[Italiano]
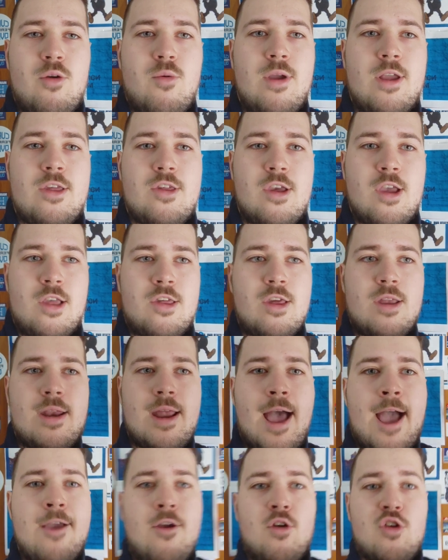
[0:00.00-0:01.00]
il 15 di
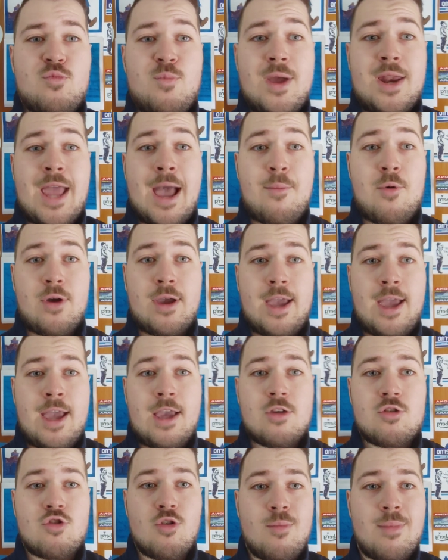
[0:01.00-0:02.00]
gennaio, speriamo che
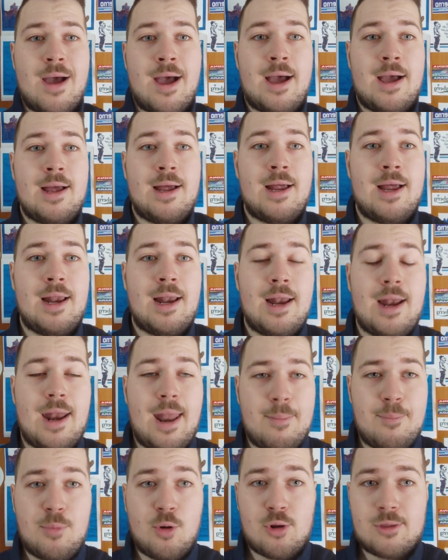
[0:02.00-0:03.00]
insomma eh,
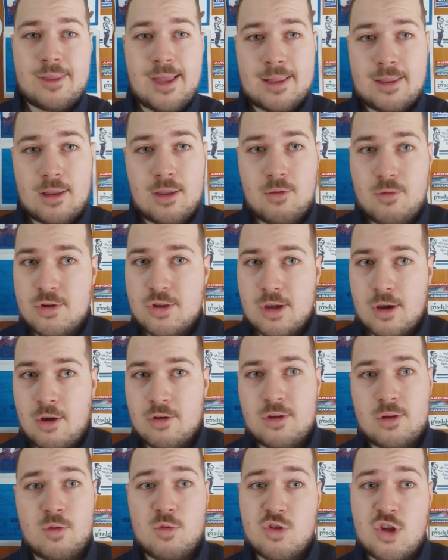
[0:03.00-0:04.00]
la portata di questa
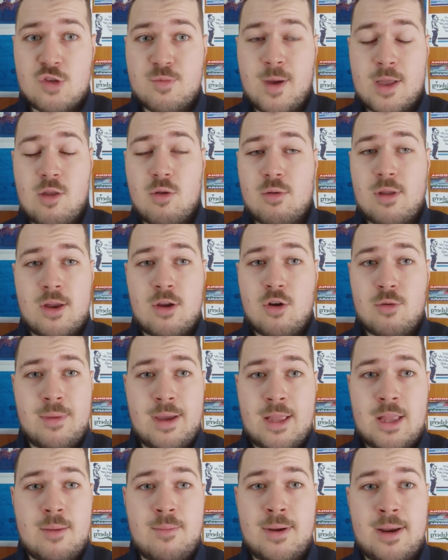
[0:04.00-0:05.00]
cosa non si espanda
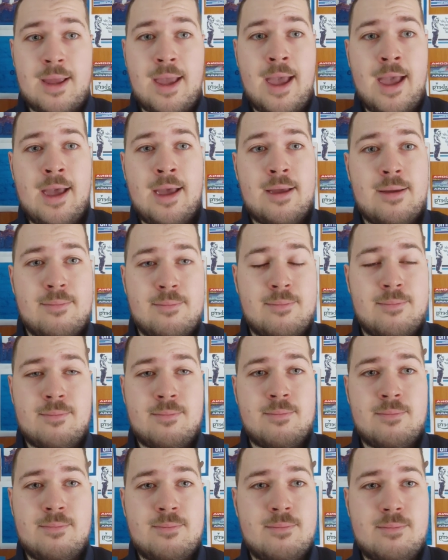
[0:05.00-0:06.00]
ulteriormente perché mh,
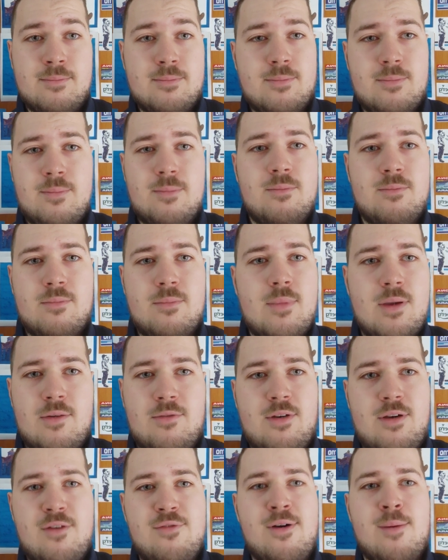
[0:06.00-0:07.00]
mm,
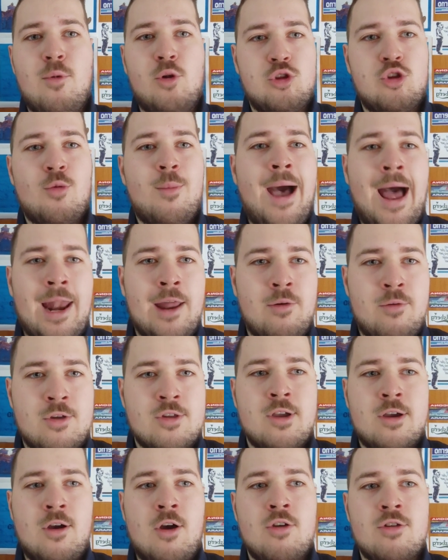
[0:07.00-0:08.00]
fa molto male
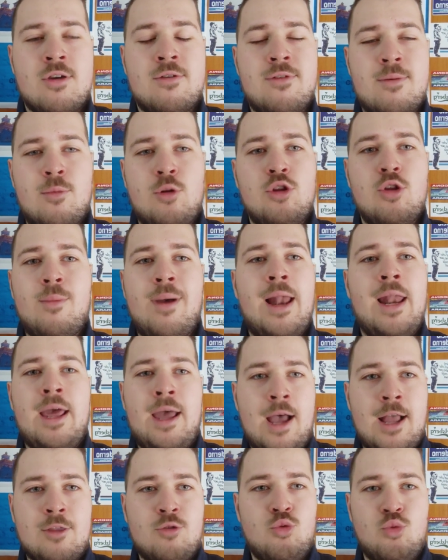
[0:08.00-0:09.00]
questa cosa, fa molto
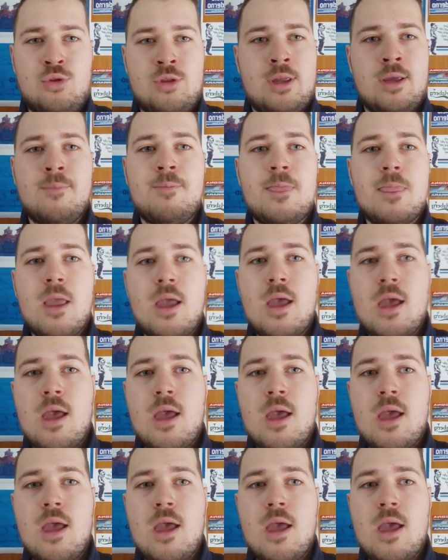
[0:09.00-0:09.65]
male a tutti.